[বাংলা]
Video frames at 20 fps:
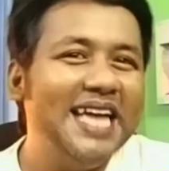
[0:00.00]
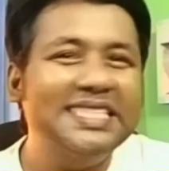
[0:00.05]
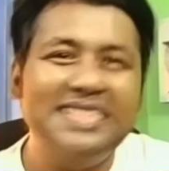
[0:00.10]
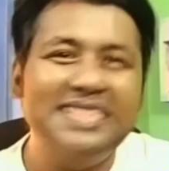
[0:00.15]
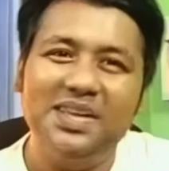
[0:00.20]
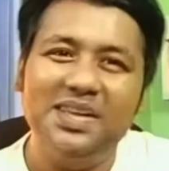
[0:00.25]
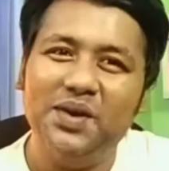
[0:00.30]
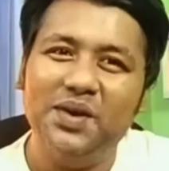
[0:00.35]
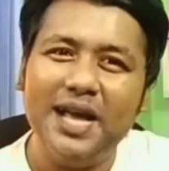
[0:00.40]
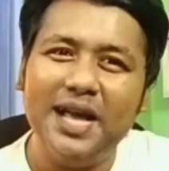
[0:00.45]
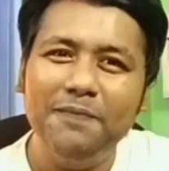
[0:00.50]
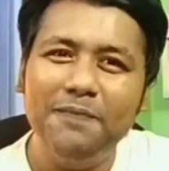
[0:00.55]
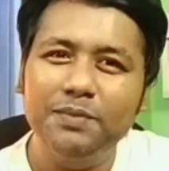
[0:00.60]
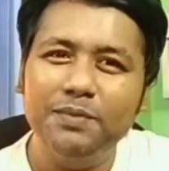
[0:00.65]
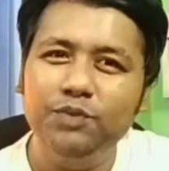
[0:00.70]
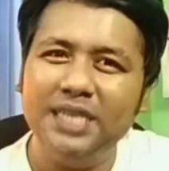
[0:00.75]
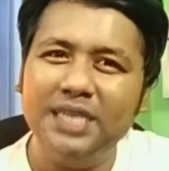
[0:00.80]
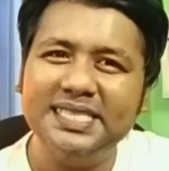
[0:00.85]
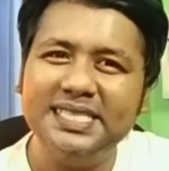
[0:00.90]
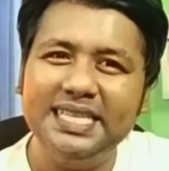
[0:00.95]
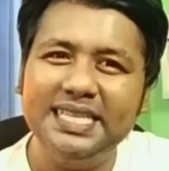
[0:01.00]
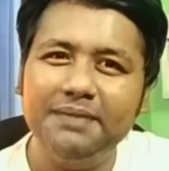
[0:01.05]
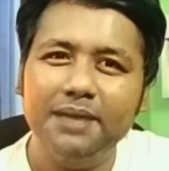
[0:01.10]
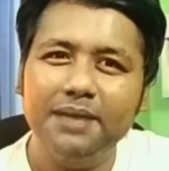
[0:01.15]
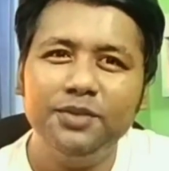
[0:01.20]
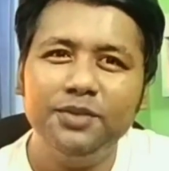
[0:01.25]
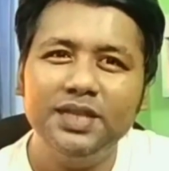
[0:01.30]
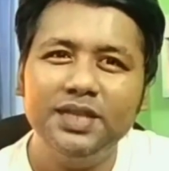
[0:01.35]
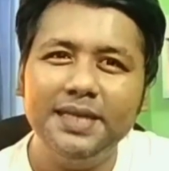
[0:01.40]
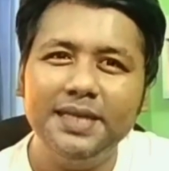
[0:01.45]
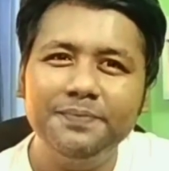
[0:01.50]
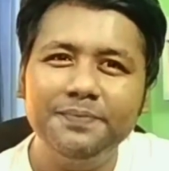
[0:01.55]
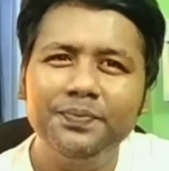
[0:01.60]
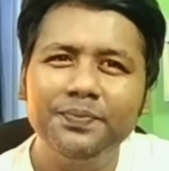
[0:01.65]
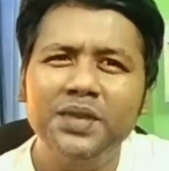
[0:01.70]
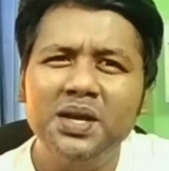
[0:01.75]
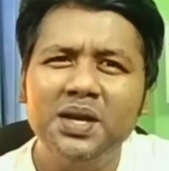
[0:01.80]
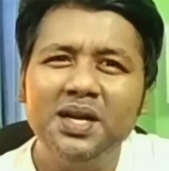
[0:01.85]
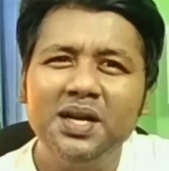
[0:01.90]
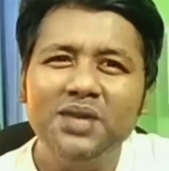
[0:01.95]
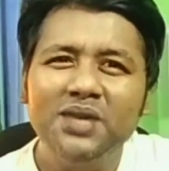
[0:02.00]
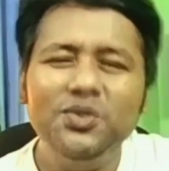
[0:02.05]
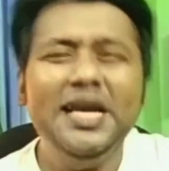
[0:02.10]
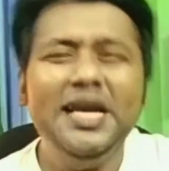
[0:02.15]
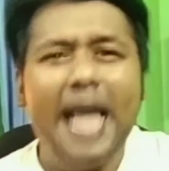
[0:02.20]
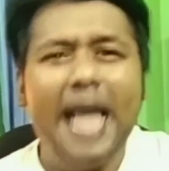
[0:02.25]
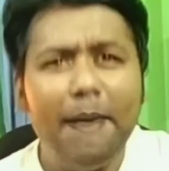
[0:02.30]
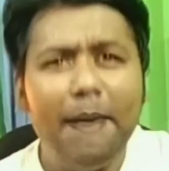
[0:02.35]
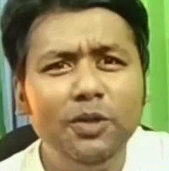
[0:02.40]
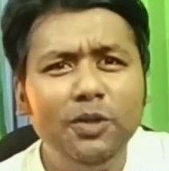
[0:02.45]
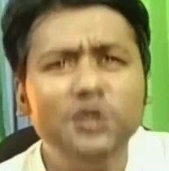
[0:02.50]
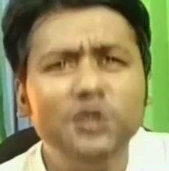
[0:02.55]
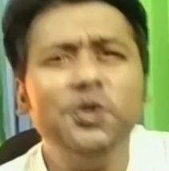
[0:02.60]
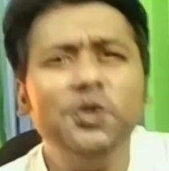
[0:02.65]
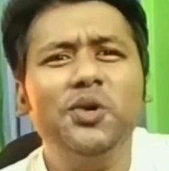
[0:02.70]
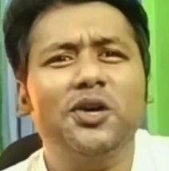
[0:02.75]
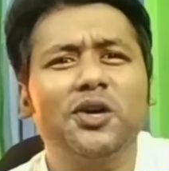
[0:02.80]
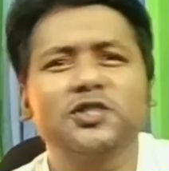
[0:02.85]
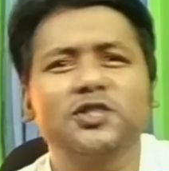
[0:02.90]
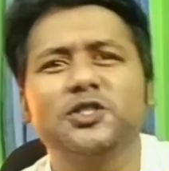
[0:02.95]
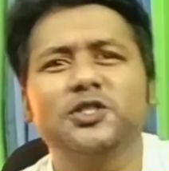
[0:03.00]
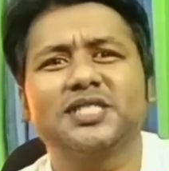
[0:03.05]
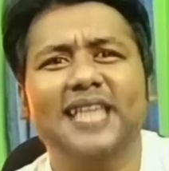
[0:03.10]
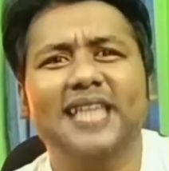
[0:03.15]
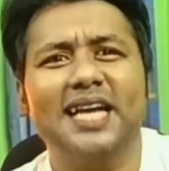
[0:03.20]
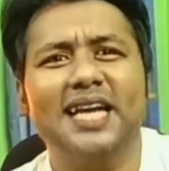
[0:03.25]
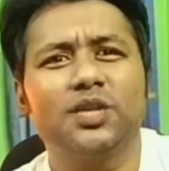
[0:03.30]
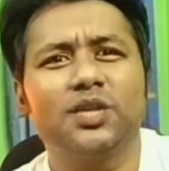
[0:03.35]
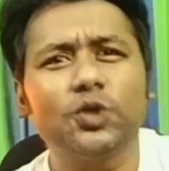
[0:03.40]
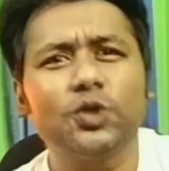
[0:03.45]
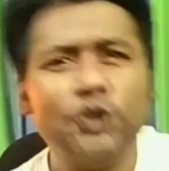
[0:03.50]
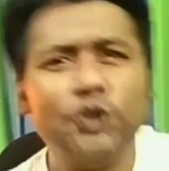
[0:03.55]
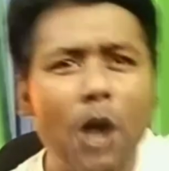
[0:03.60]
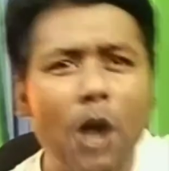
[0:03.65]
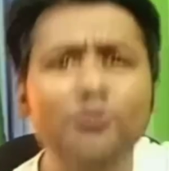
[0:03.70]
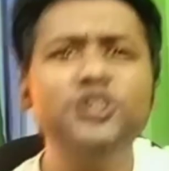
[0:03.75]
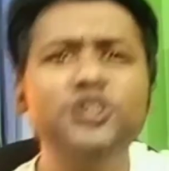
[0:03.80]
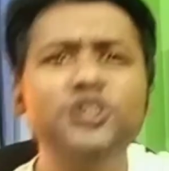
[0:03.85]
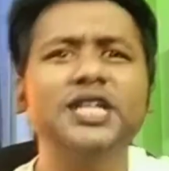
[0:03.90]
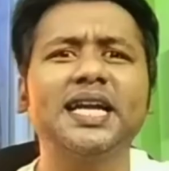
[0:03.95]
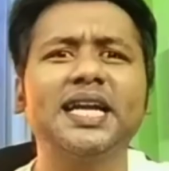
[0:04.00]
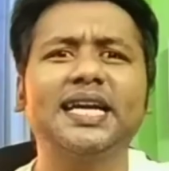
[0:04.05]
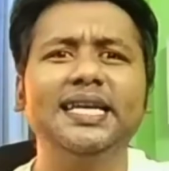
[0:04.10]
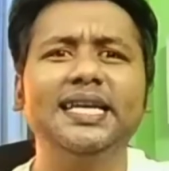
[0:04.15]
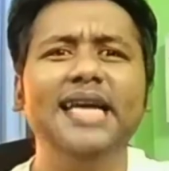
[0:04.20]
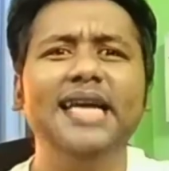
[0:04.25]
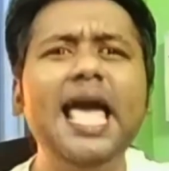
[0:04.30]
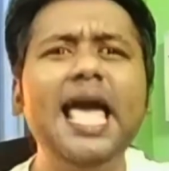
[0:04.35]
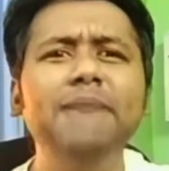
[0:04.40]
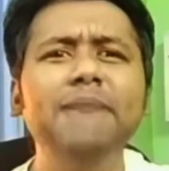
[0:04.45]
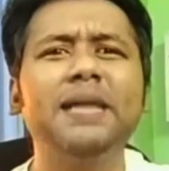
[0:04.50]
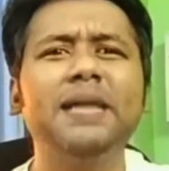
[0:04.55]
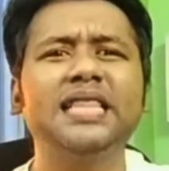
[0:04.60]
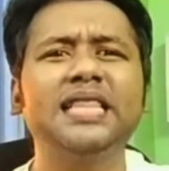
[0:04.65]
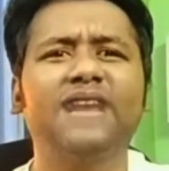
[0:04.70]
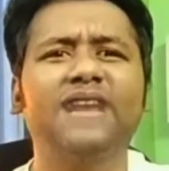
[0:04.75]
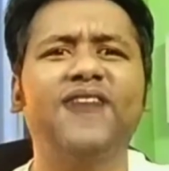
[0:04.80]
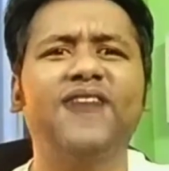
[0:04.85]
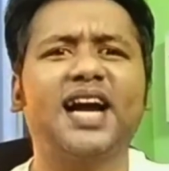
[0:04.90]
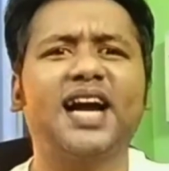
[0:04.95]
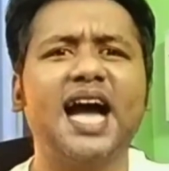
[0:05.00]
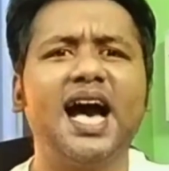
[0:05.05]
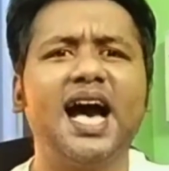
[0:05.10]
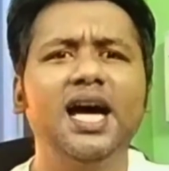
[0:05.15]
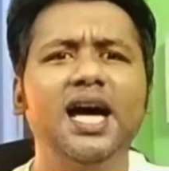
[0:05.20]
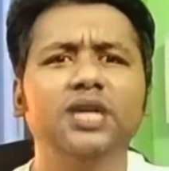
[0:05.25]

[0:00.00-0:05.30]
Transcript: ছিল না পুরা সিনেমার মধ্যে তুই এমন শুরু করছস কেন তোর সমস্যাটা কি এই মাদার ফাঁকা